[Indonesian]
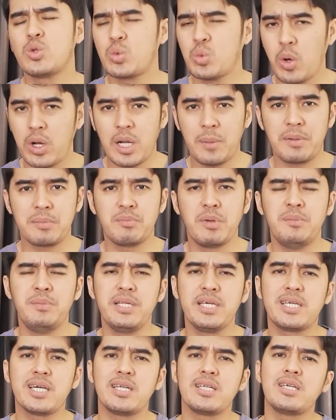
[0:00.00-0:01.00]
Tuhan dapat
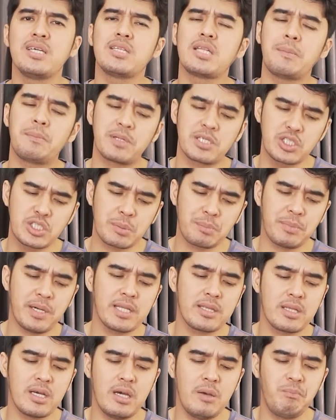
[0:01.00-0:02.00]
memberikan kita
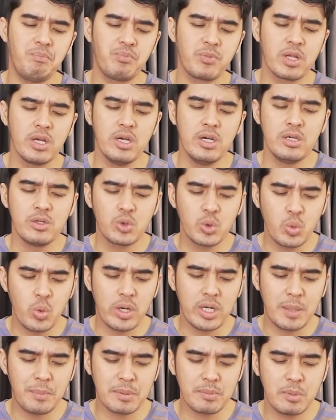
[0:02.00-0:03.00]
percepatan.
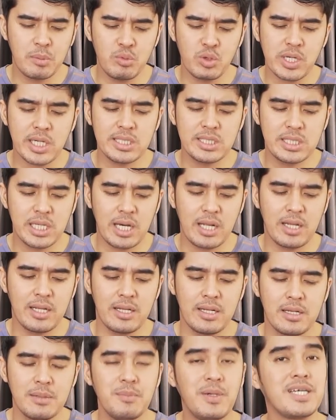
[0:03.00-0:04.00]
Tuhan dapat membuka
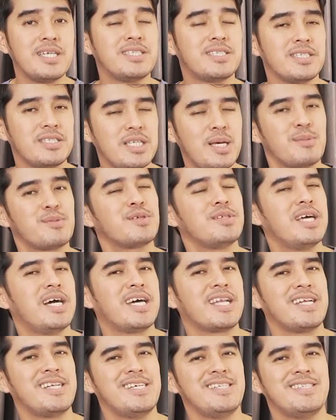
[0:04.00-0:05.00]
jalan bagi setiap
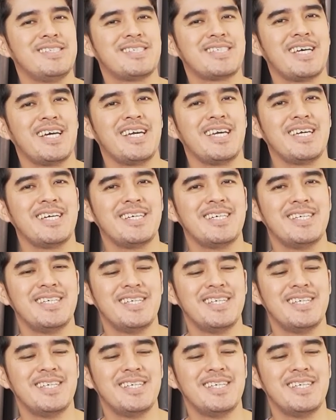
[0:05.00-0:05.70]
saudara dan saya.